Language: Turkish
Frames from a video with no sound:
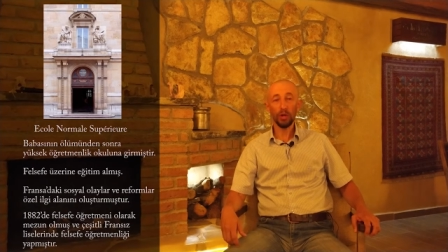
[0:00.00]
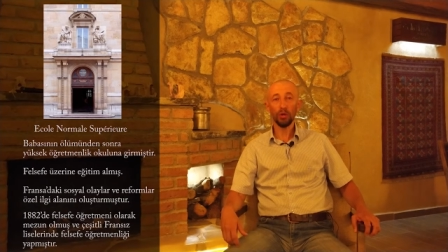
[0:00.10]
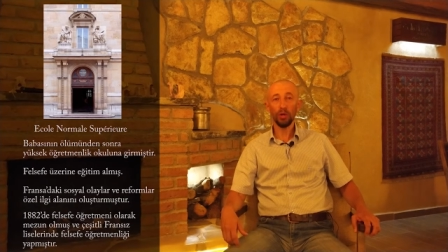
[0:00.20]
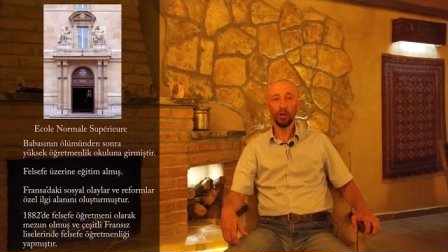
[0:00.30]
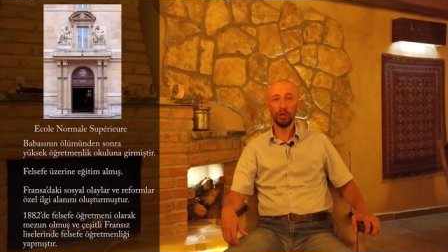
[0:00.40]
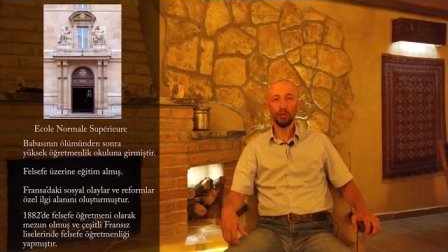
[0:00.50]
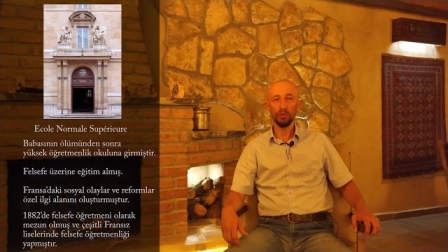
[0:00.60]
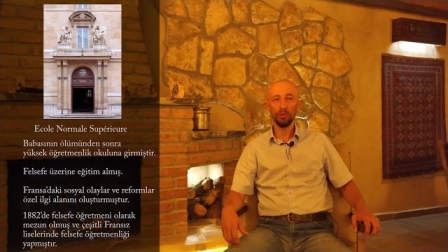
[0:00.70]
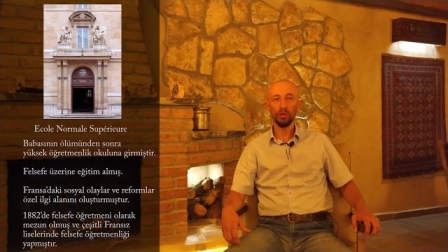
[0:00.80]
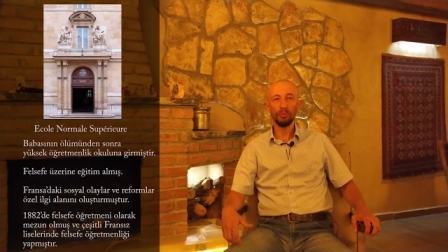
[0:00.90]
Ecole
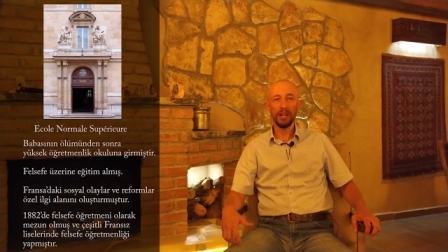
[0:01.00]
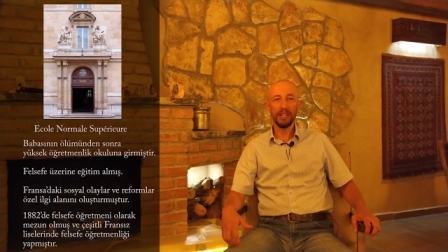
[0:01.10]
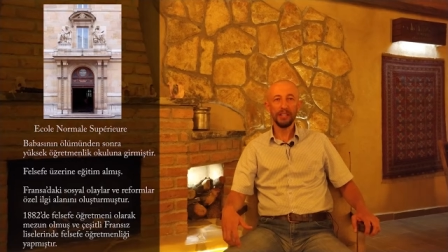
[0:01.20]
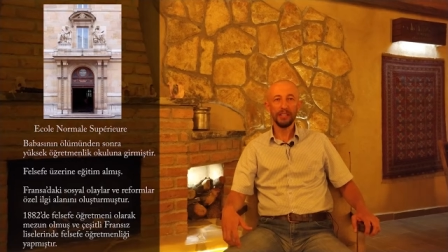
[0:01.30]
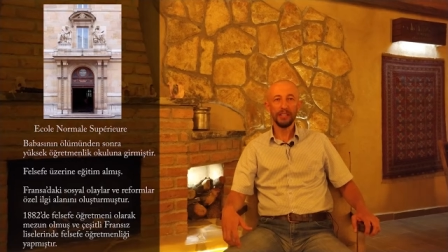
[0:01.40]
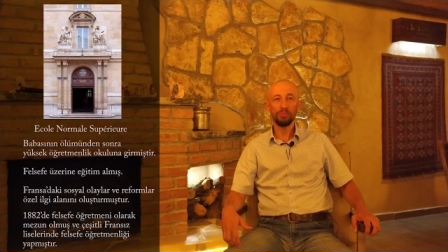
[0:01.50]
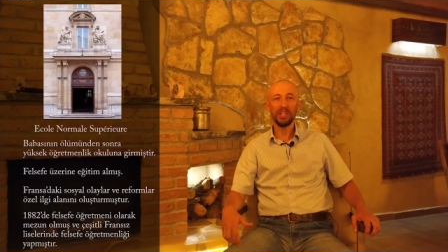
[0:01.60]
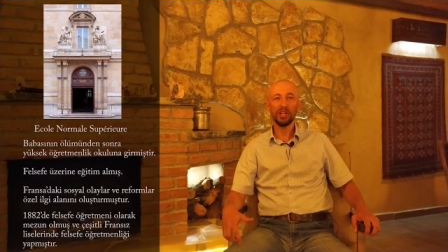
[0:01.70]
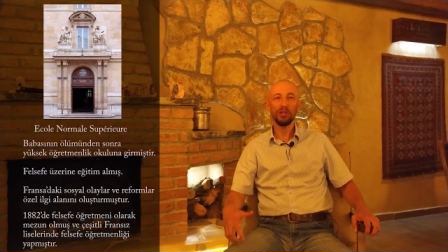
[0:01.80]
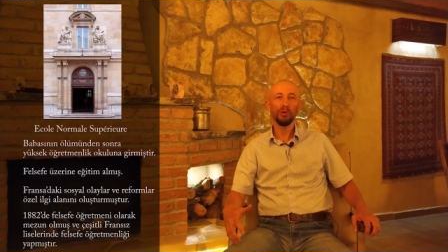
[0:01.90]
Normal
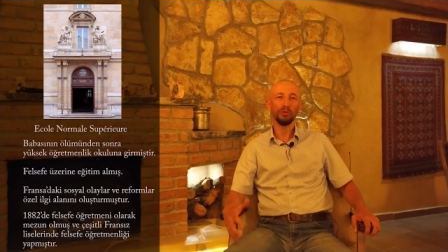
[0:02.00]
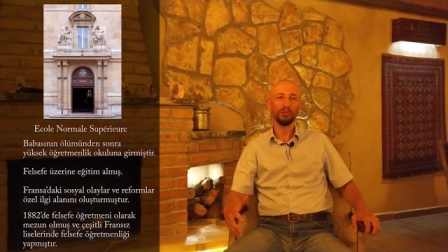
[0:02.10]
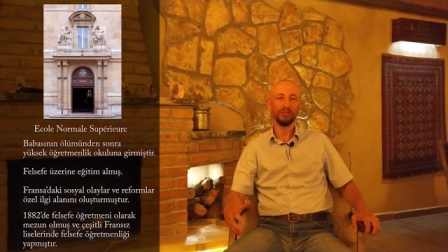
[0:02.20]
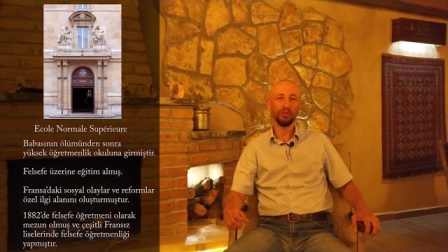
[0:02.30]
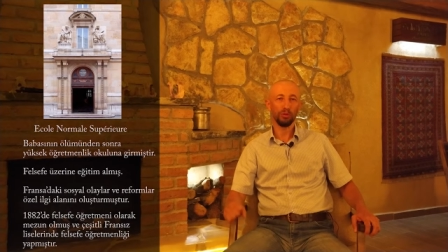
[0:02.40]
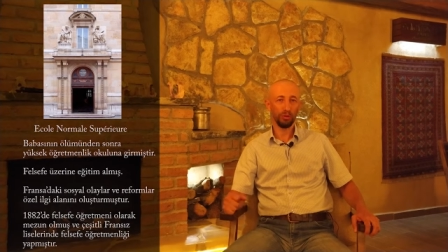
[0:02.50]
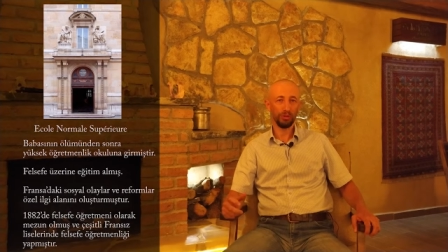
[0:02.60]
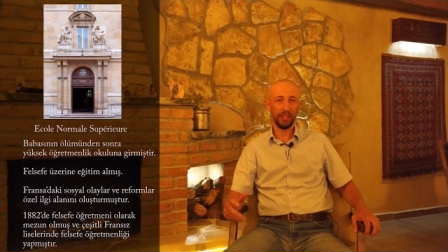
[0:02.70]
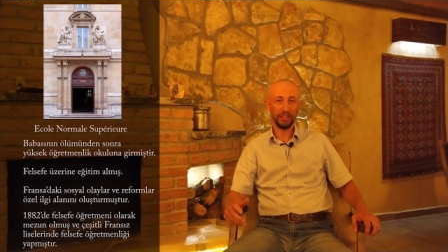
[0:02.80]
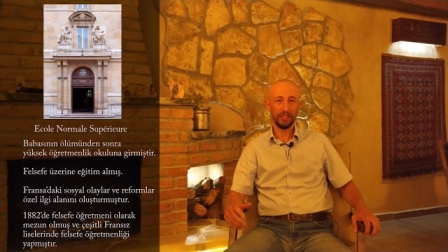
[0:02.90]
Supérieure
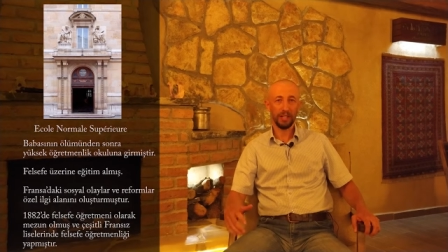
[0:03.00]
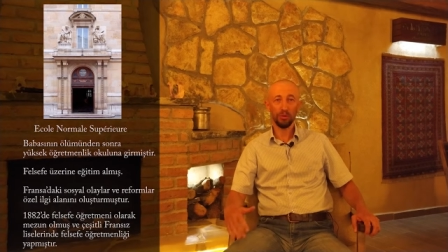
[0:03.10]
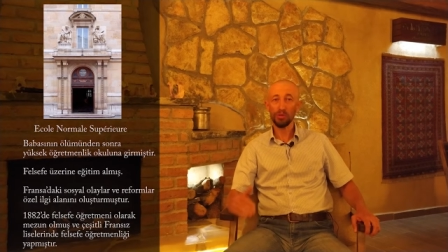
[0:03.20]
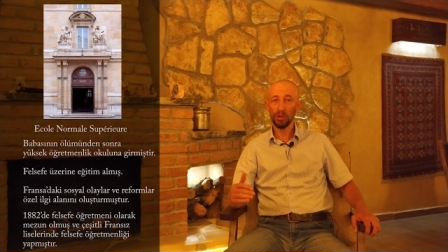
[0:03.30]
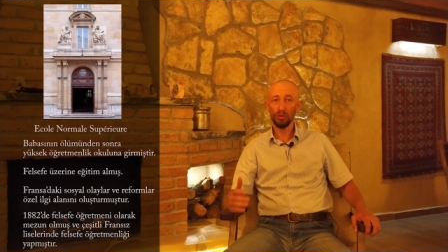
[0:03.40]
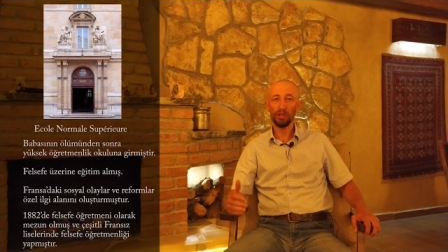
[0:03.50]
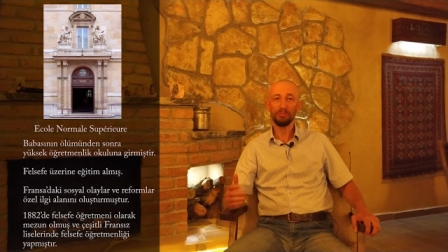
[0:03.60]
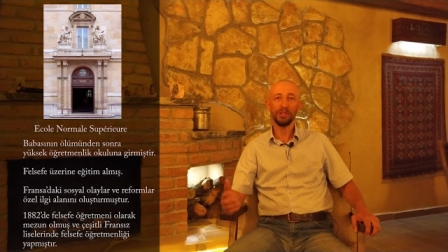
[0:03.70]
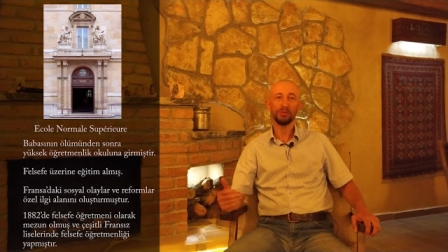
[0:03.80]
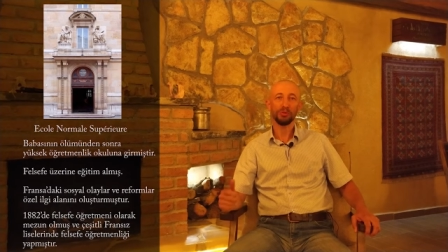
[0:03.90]
okuluna yani yüksek
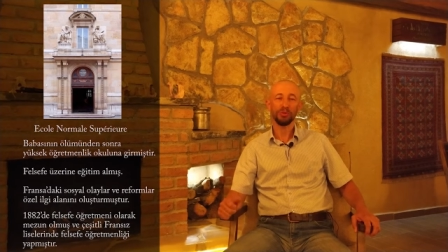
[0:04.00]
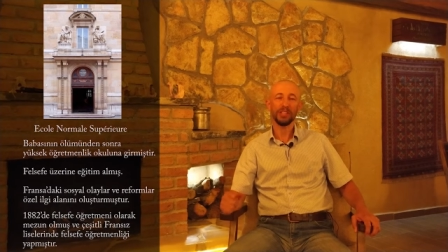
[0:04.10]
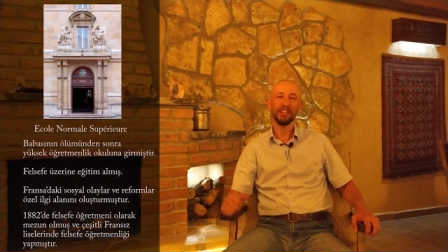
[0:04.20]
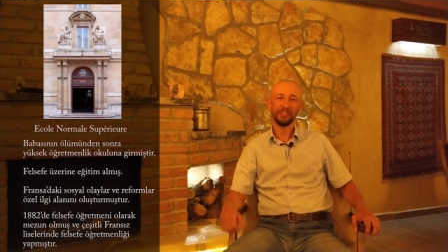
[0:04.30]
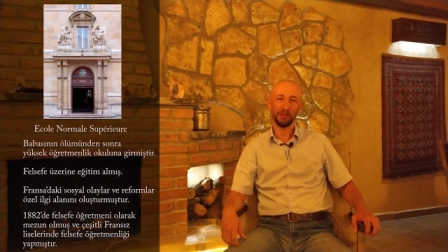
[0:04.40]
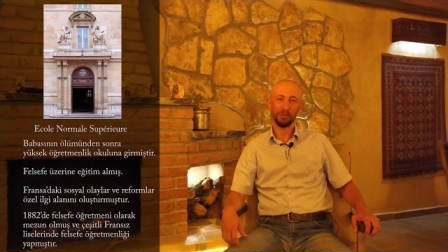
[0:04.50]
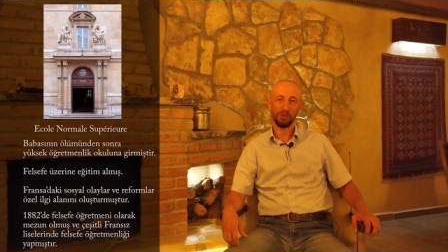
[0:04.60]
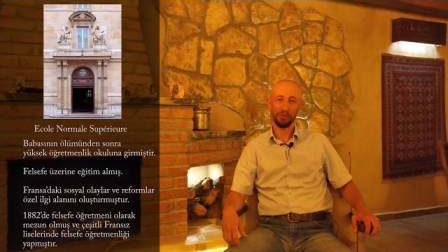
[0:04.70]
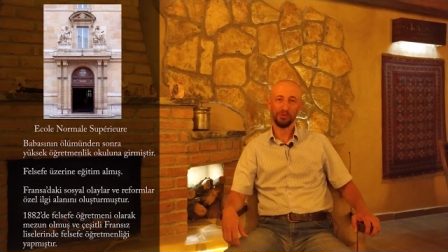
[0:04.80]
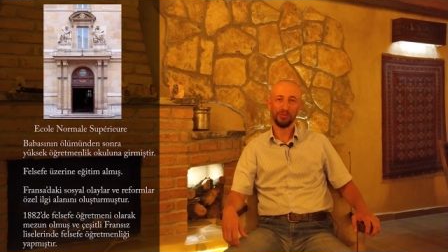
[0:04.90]
öğretmenlik okuluna kayıt
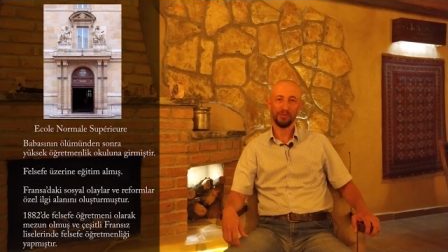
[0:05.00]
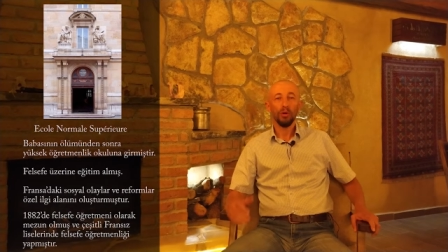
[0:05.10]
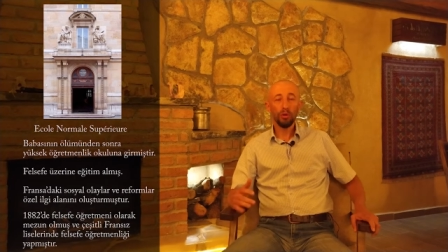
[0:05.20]
yaptırıyor.